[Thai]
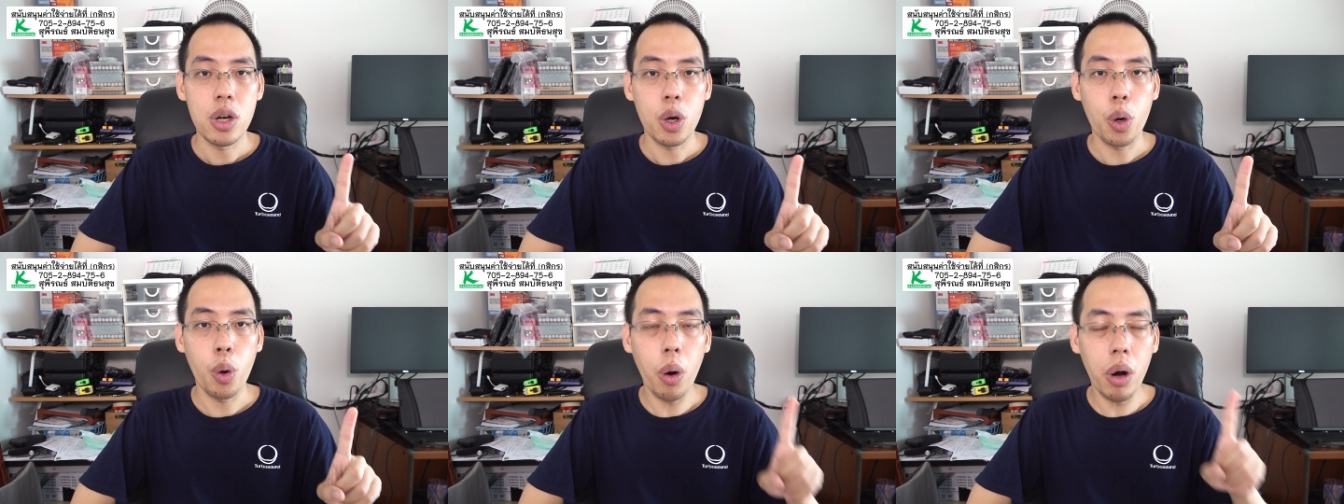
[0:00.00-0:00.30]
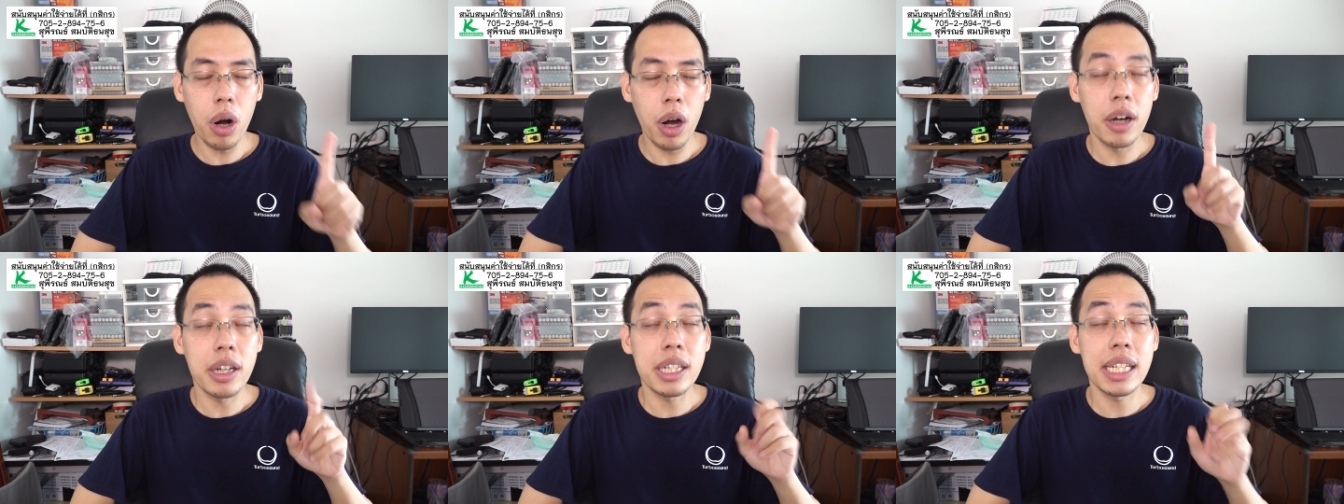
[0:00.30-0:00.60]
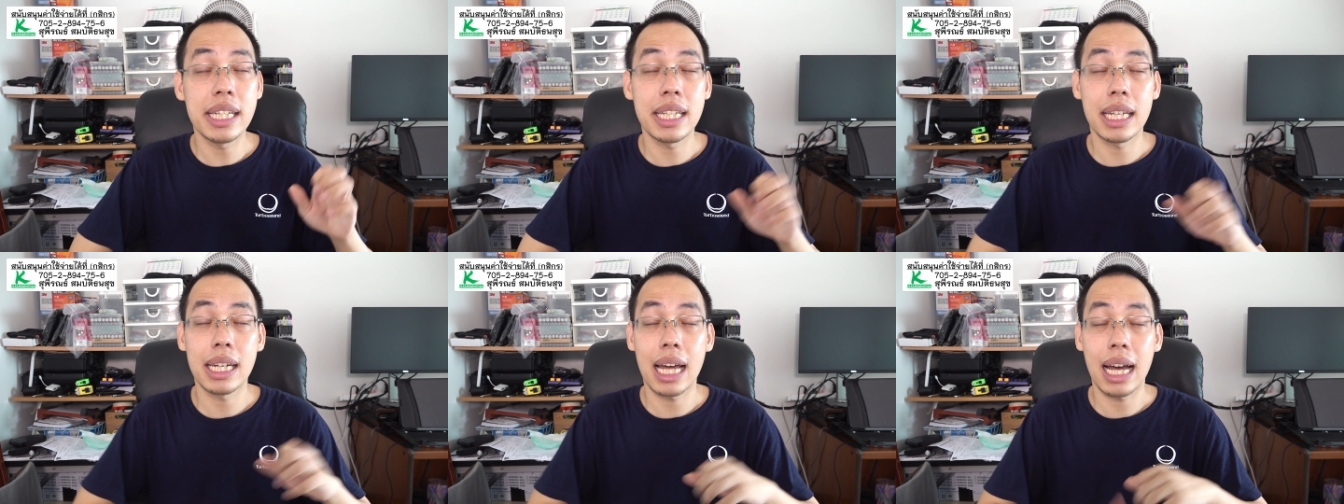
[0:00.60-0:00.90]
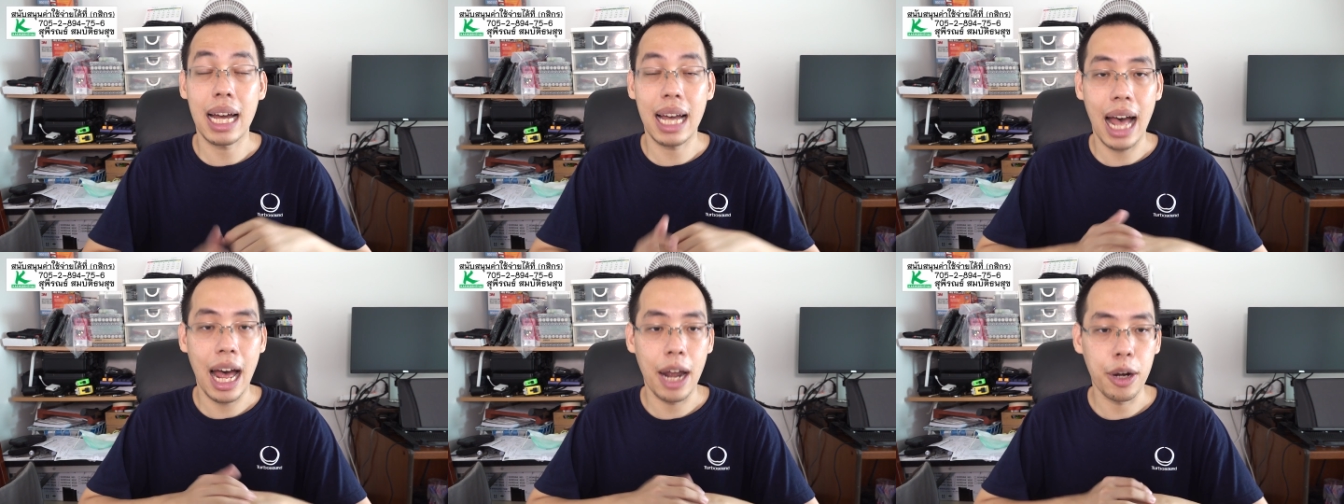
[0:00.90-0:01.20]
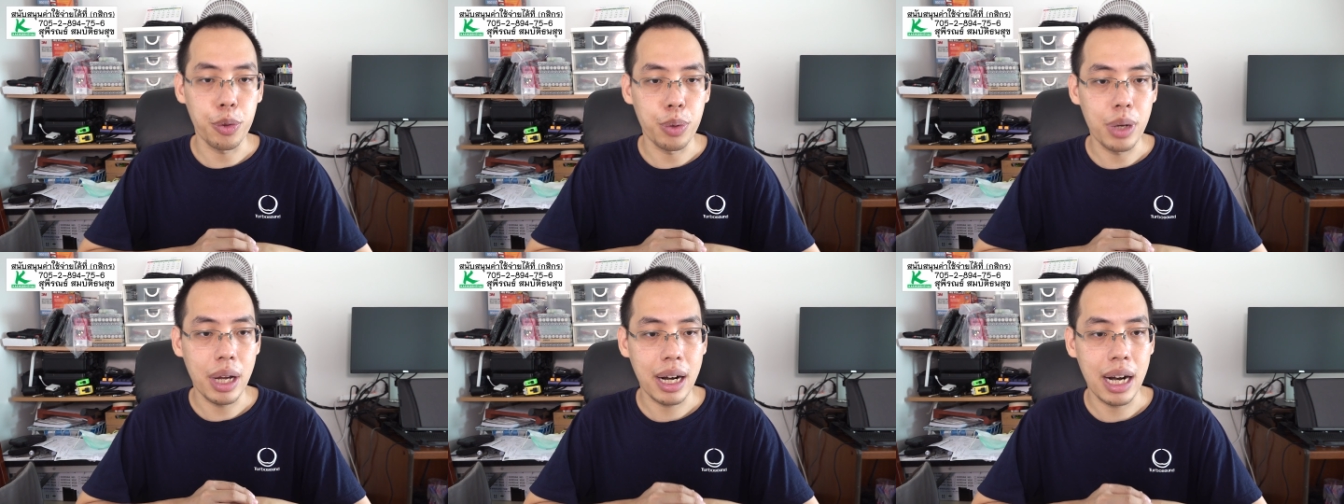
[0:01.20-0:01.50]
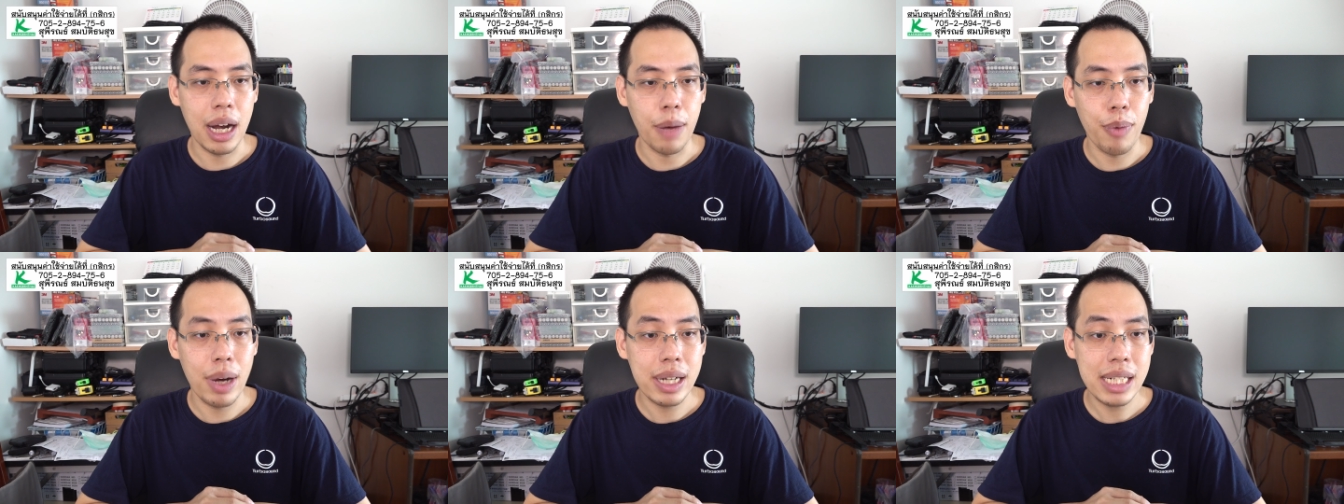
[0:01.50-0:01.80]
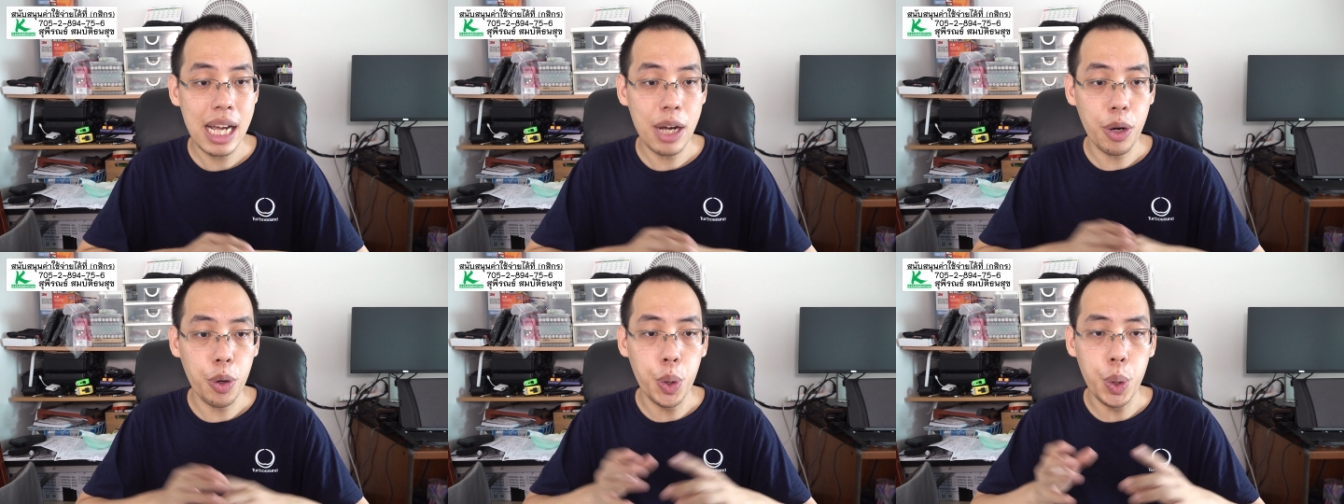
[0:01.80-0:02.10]
คุณลองจินตนาการดูนะครับว่า
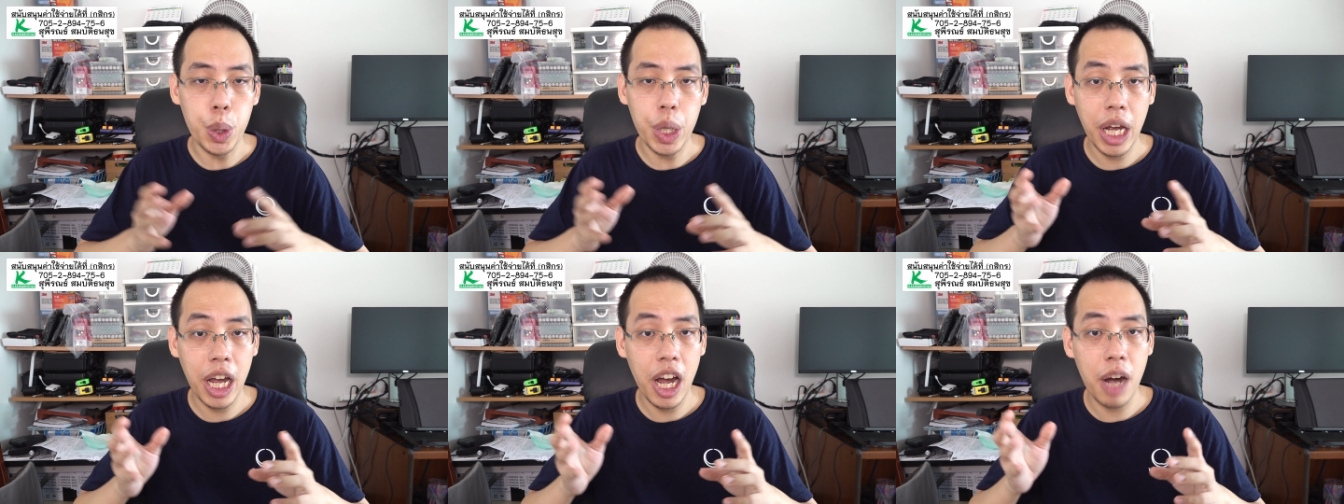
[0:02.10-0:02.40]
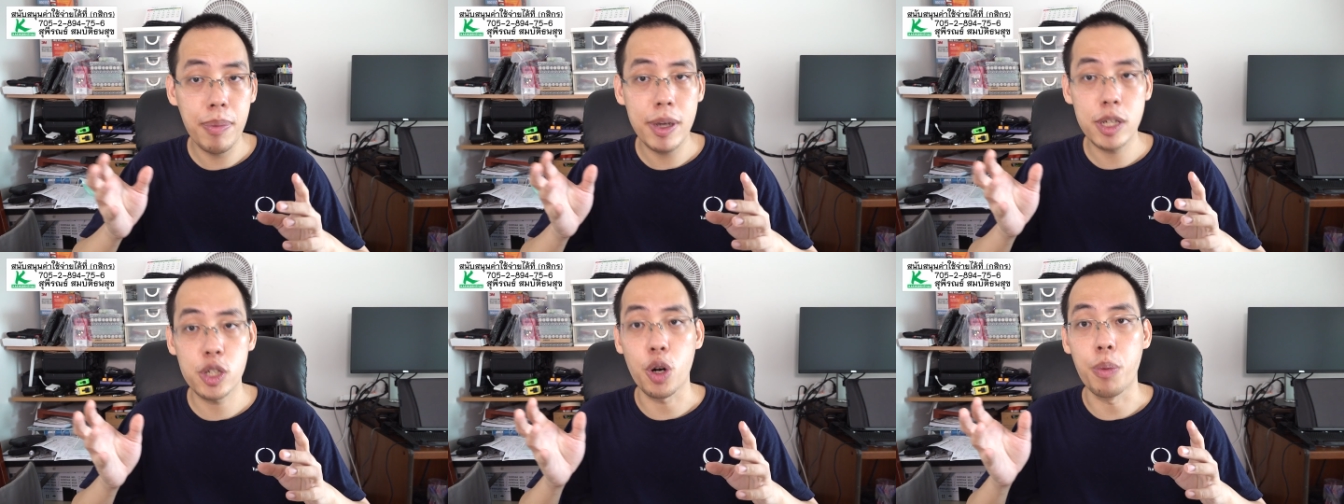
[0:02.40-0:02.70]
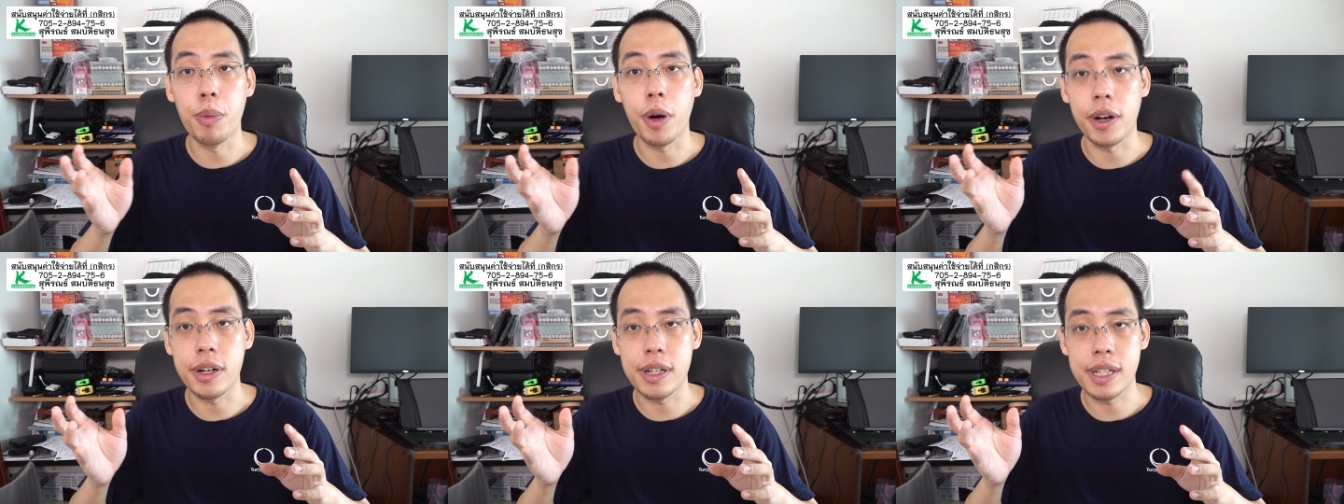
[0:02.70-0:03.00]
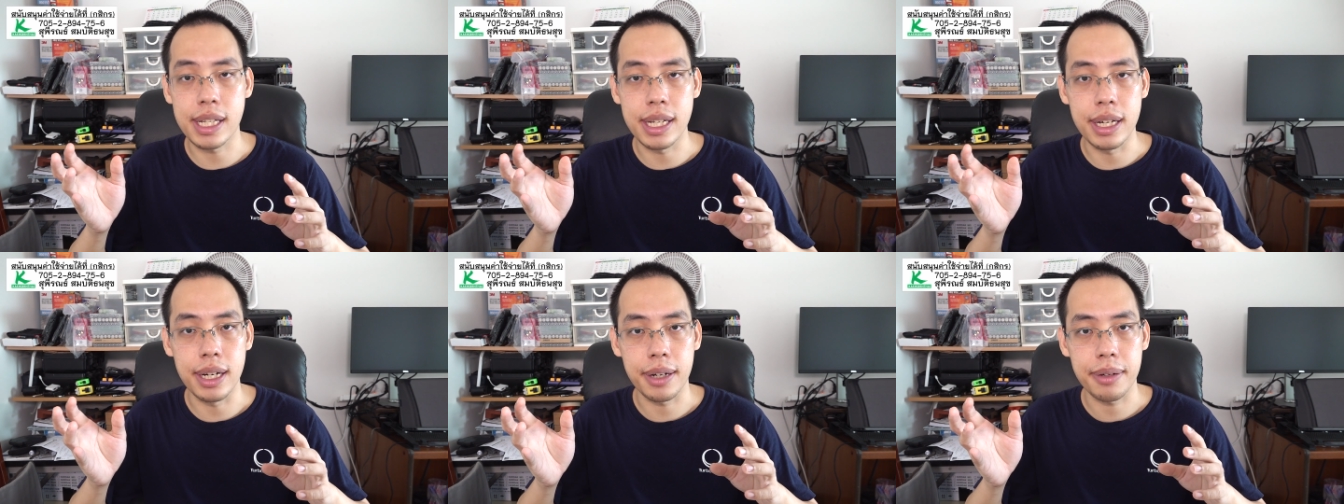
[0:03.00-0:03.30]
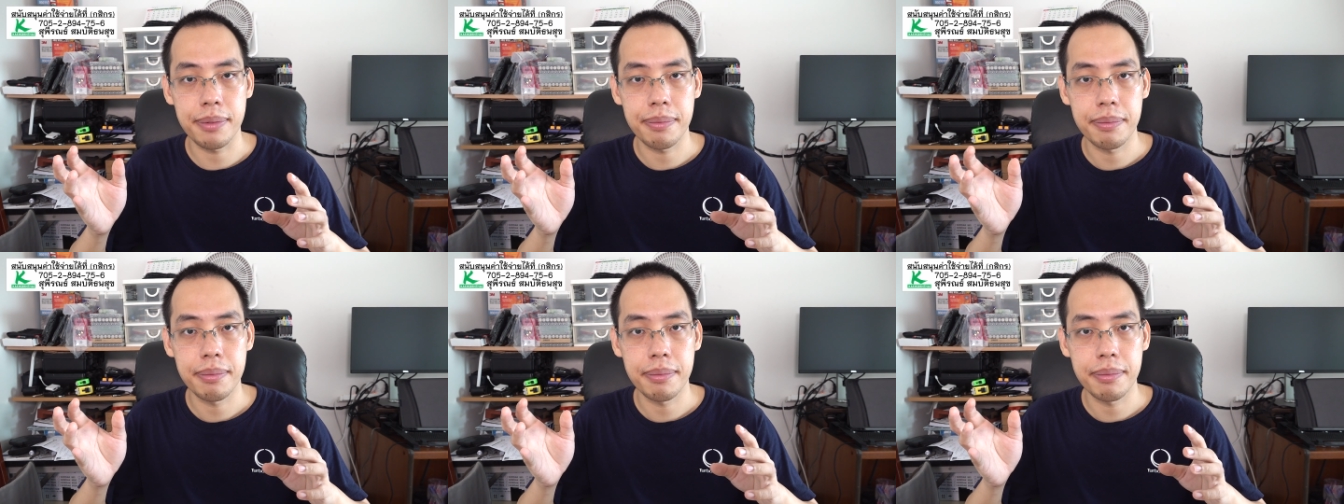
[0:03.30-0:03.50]
ถ้าคุณเข้าไปชมคอนเสิร์ต